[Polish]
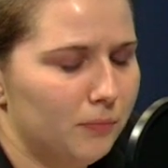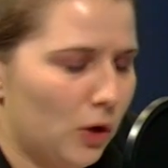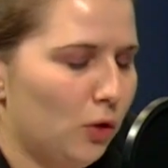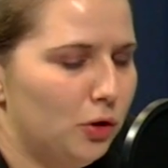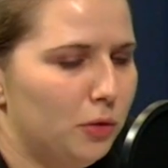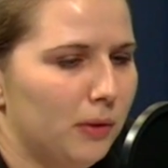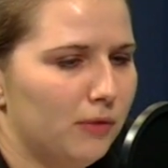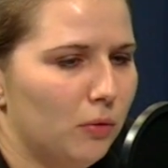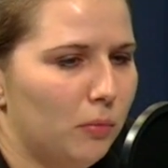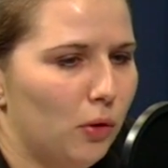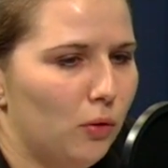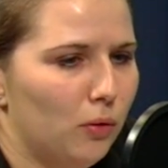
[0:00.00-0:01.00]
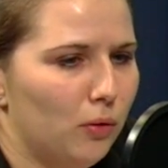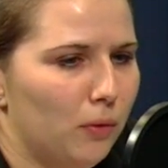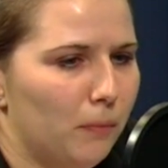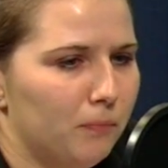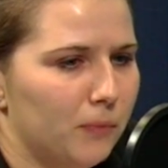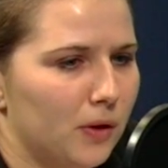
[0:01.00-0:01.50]
gości pan w
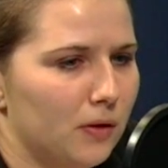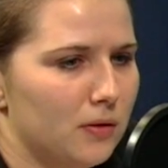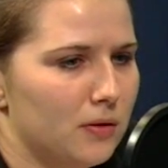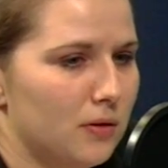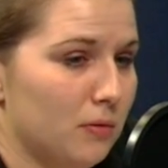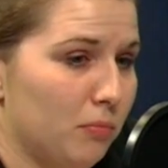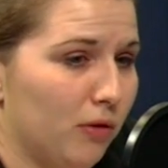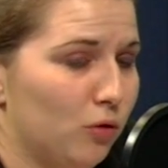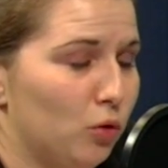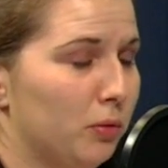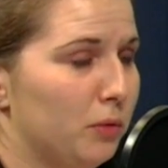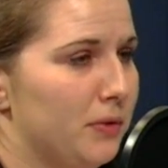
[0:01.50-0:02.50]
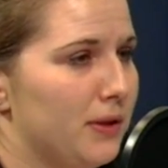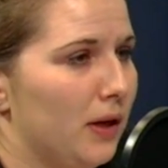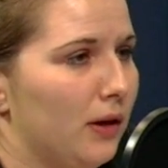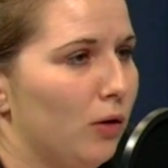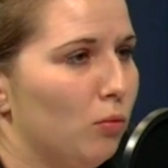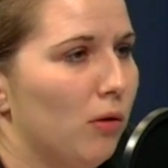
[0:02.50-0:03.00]
Opolu z powodu
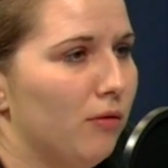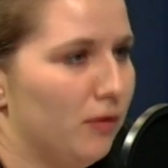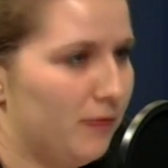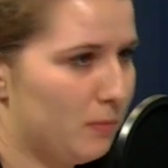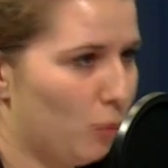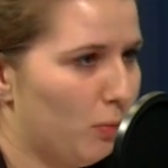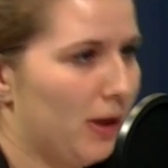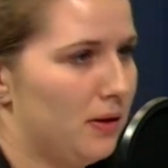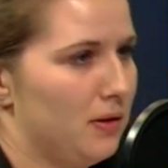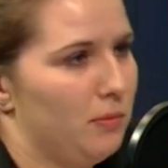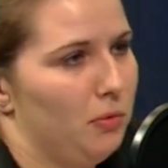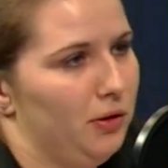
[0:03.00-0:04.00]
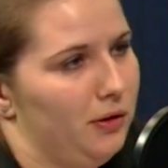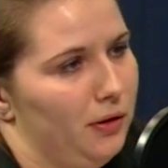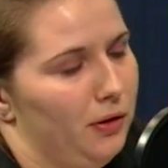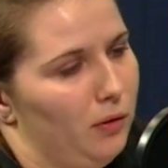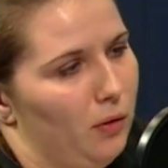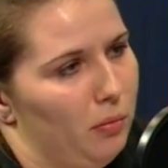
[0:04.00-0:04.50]
podpisania umowy o współpracy z
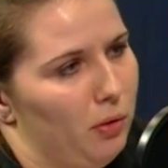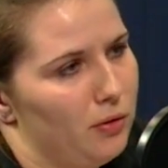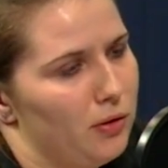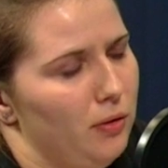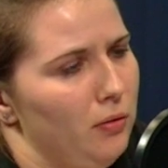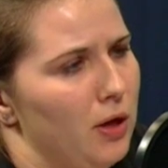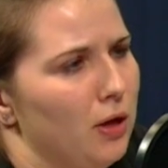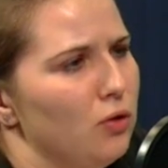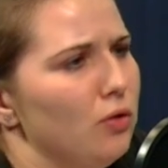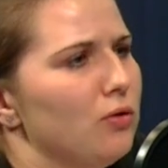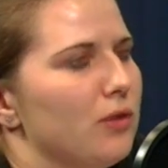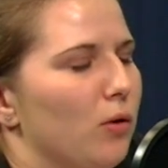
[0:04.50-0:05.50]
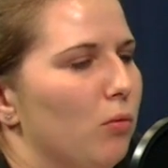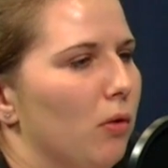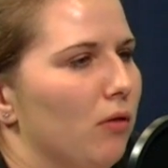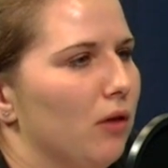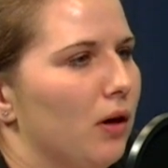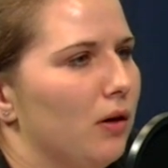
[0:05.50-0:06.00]
Politechniką Opolską. Co to za
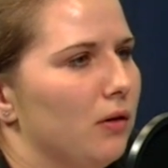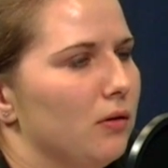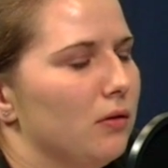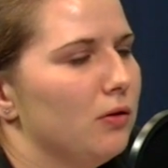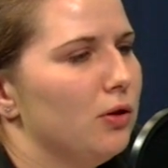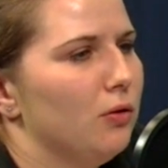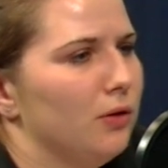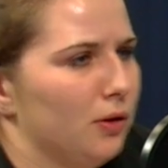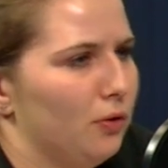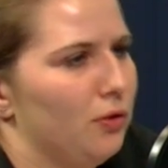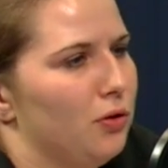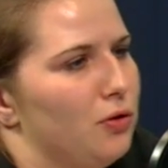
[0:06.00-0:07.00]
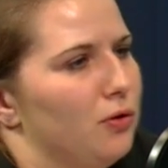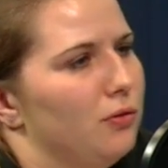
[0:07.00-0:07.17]
umowa? Czego ona e, dotyczy?